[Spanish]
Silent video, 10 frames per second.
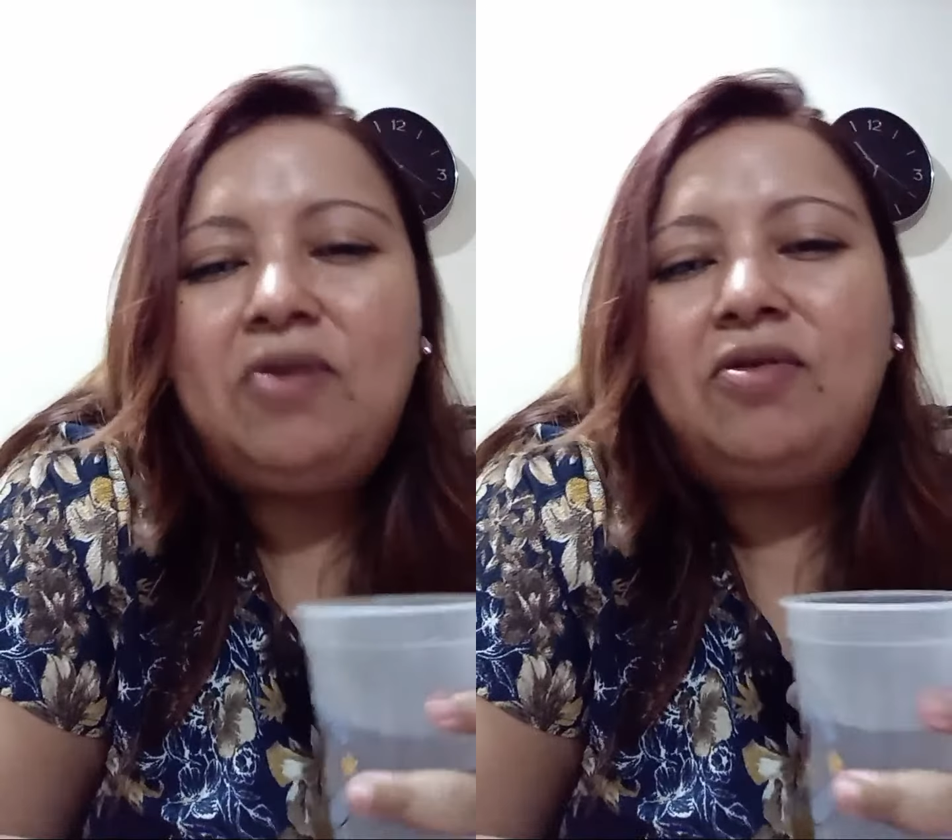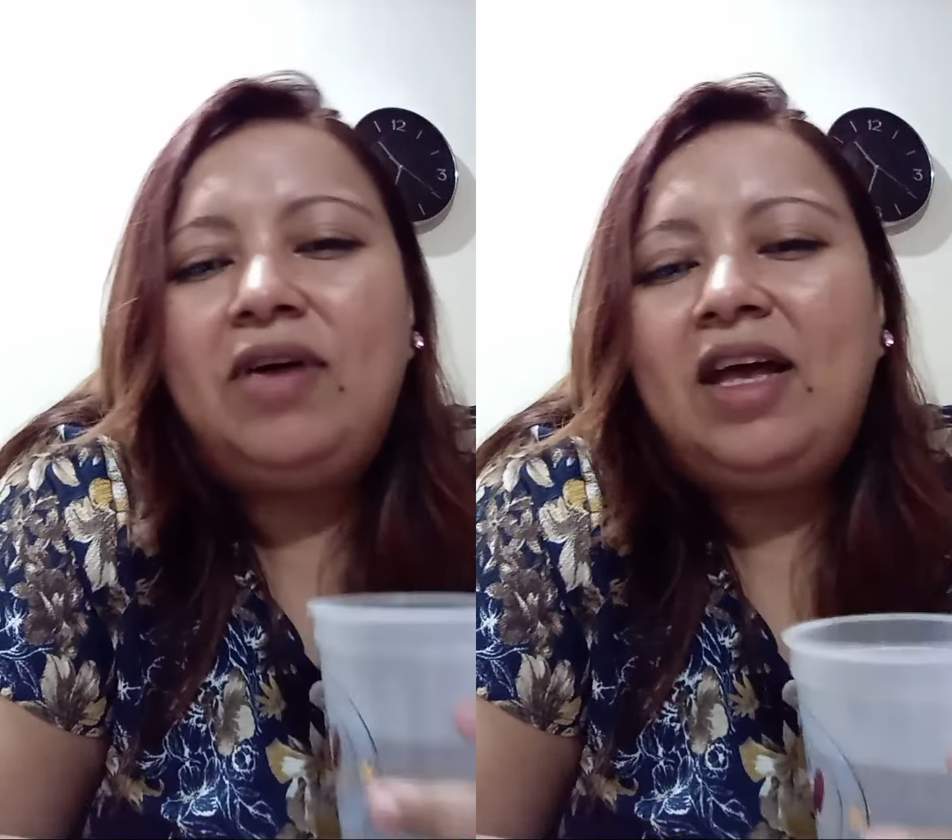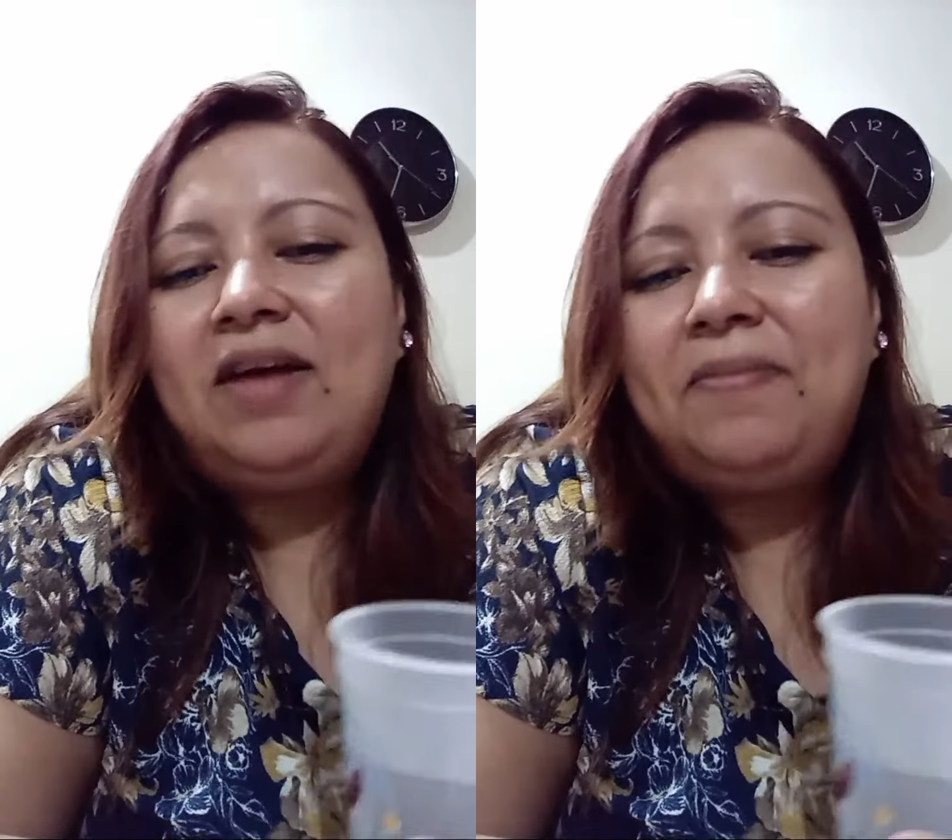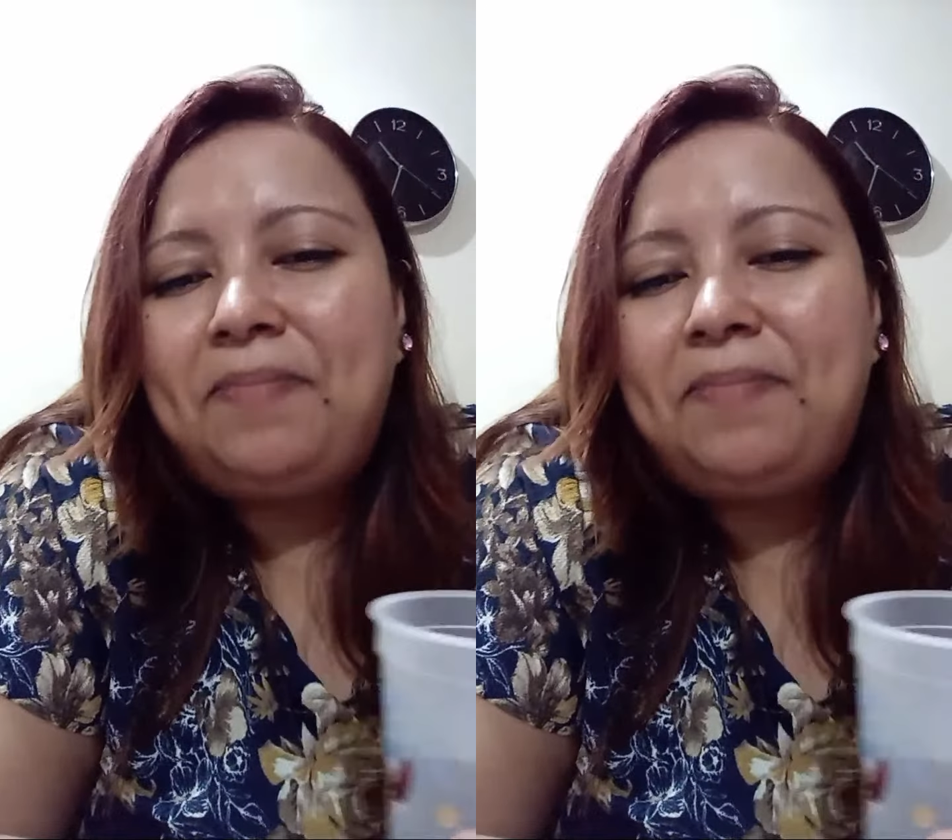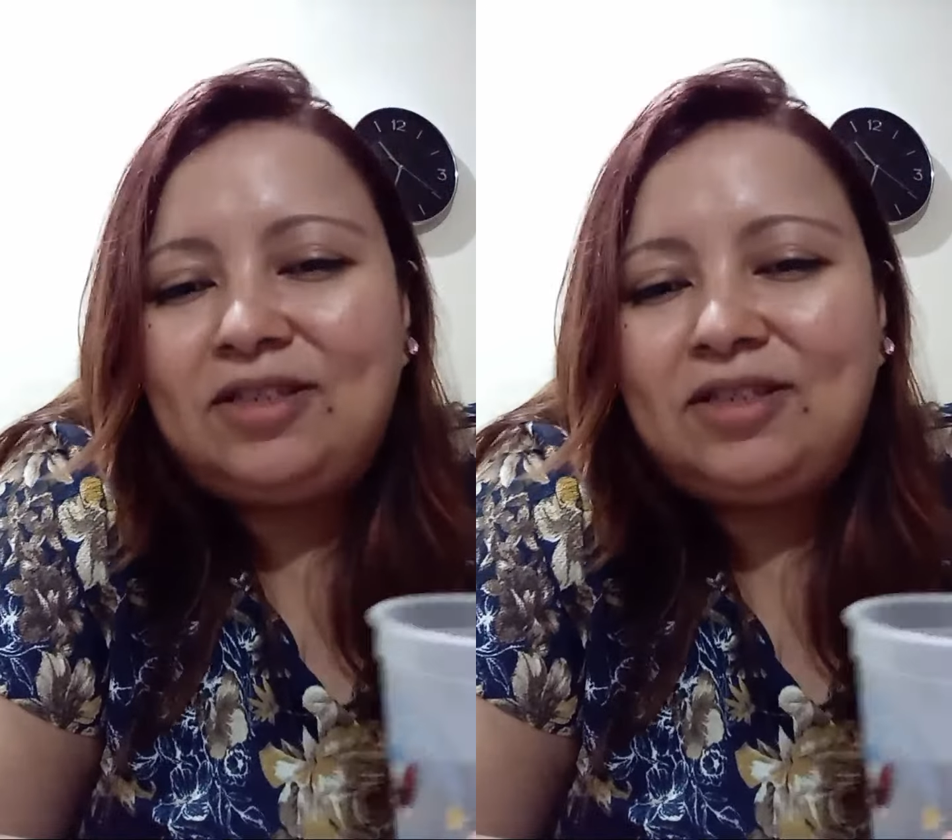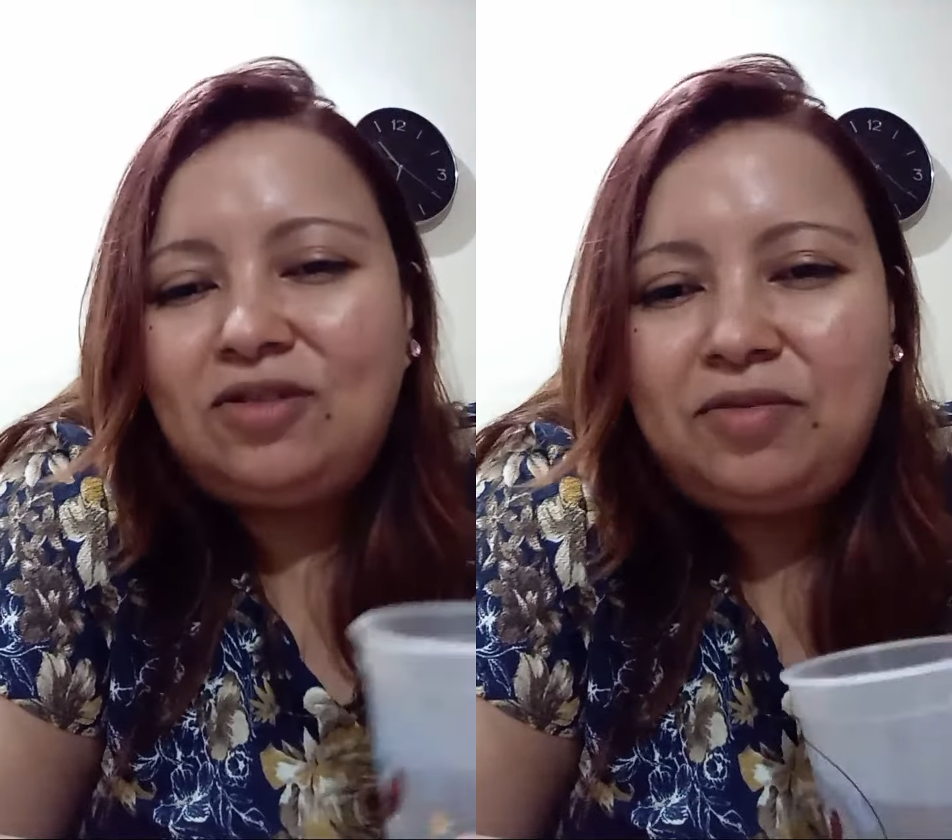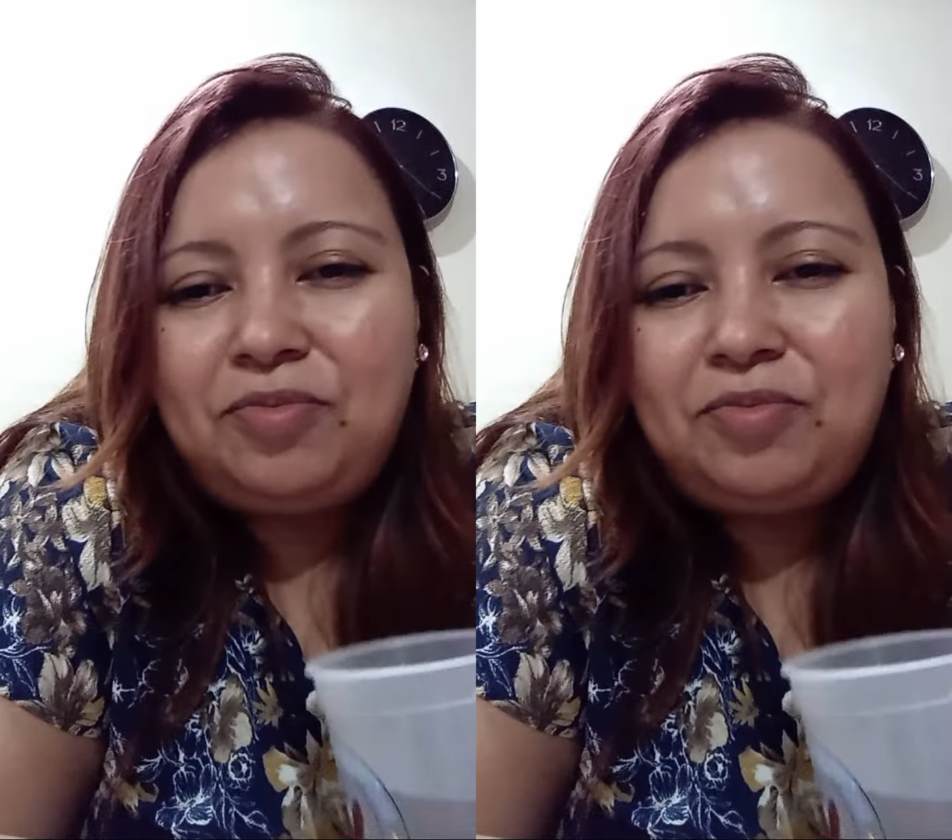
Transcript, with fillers: o qué pasó,